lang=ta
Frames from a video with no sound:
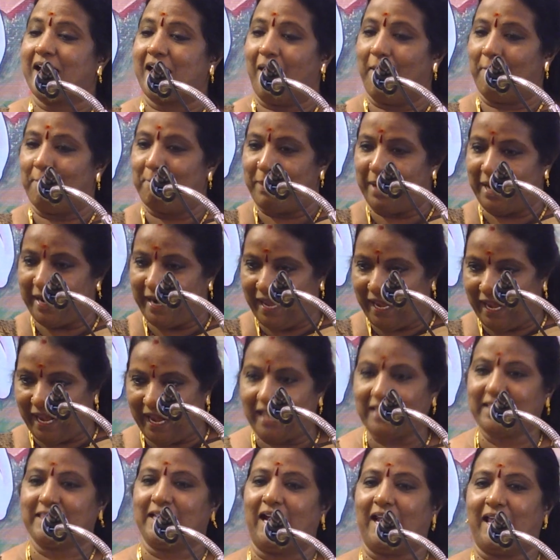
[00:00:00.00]
கம்பனே
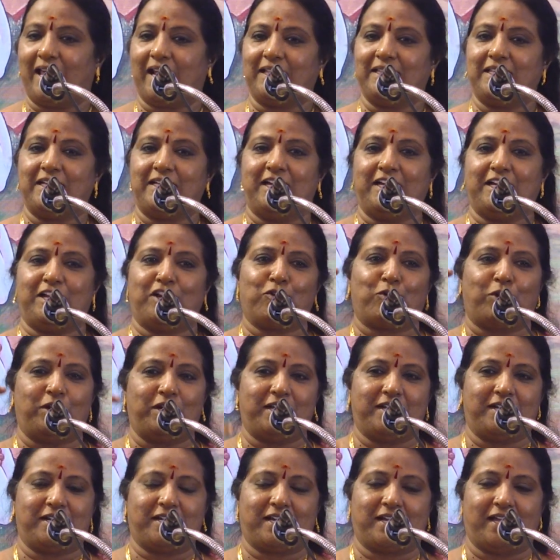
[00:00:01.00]
தளர்ந்து நின்று
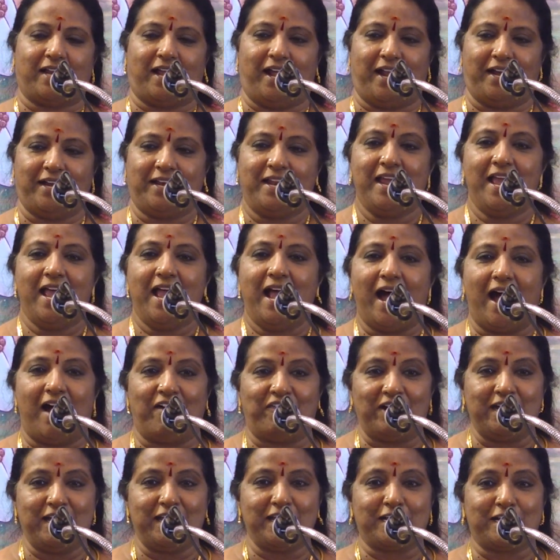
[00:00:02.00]
கொண்டிருக்கிறான்
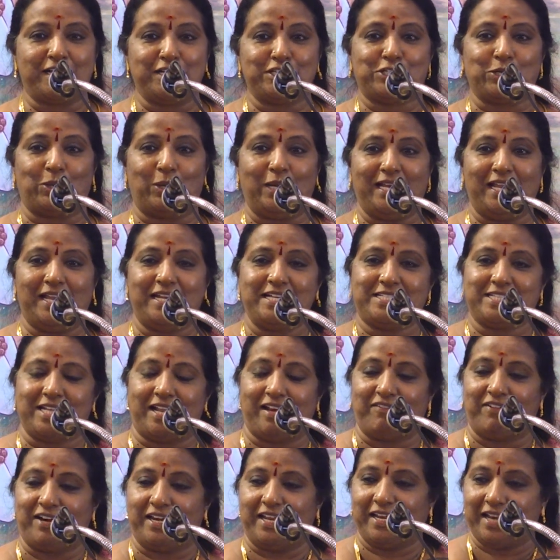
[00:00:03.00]
அவனுக்கு சொல்லின்
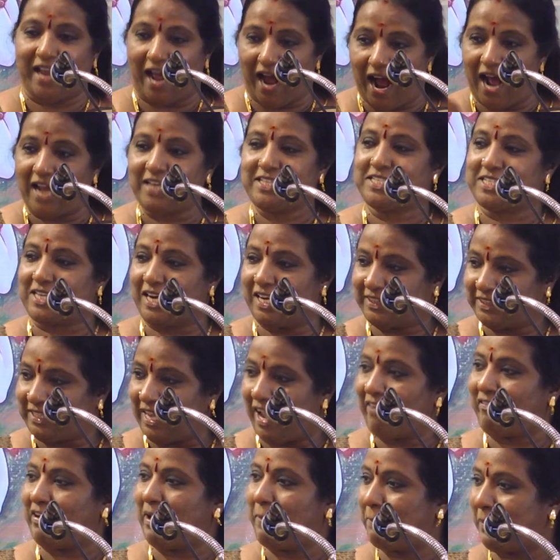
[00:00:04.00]
செல்வனின் ஆற்றல்
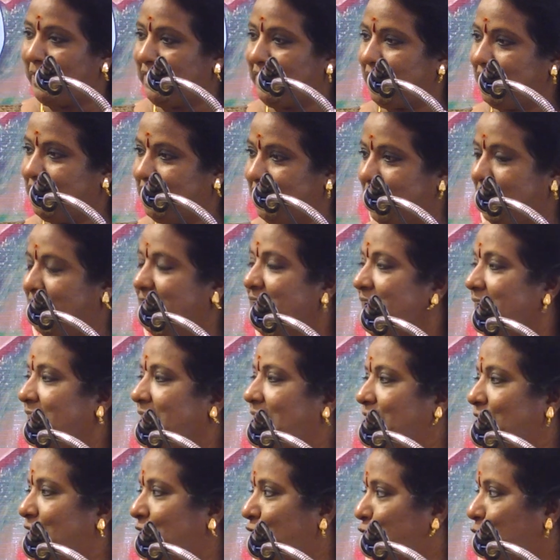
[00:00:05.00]
தேவைப்பட்டது
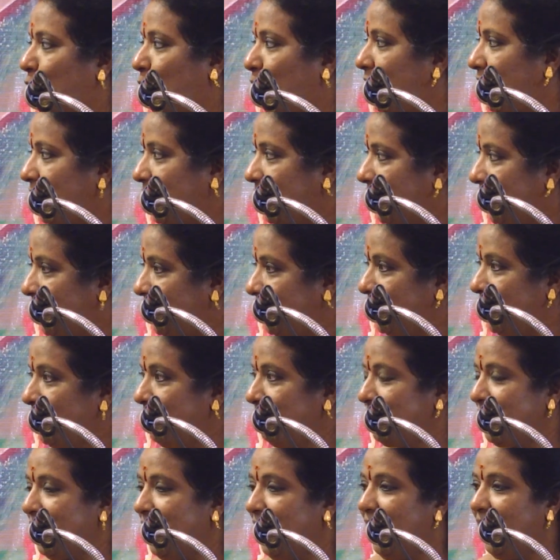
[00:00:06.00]
என்று தோன்றுகிறது
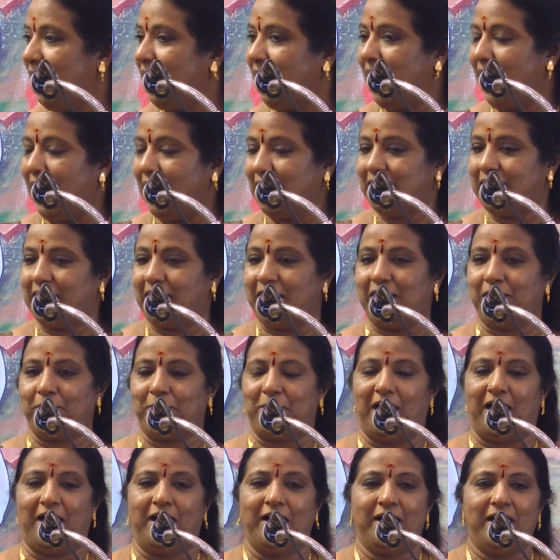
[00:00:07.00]
ஏன்
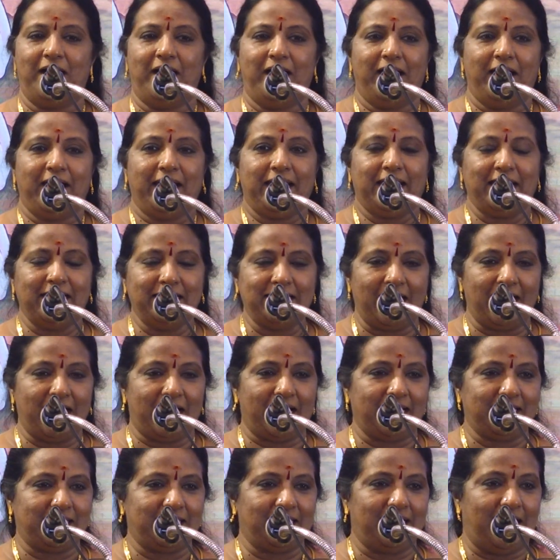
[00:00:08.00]
தெரியுமா இந்த
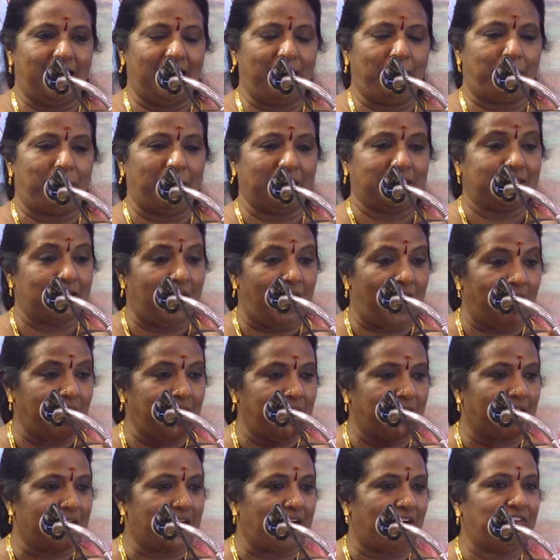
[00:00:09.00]
இடத்துல
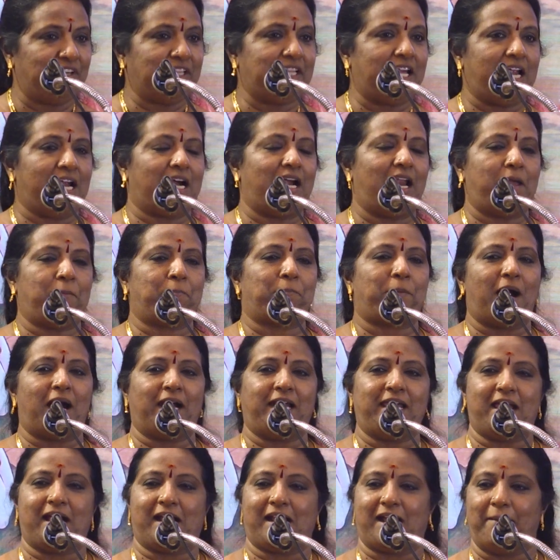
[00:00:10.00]
பத்தாயிரம் கவிதைகளை
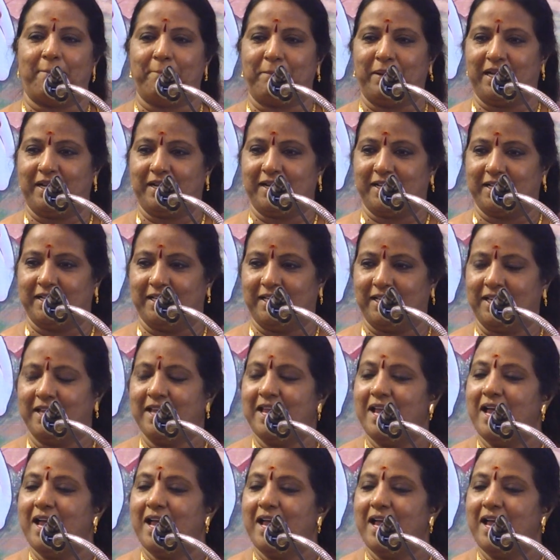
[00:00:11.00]
பாடிய கம்பருக்கு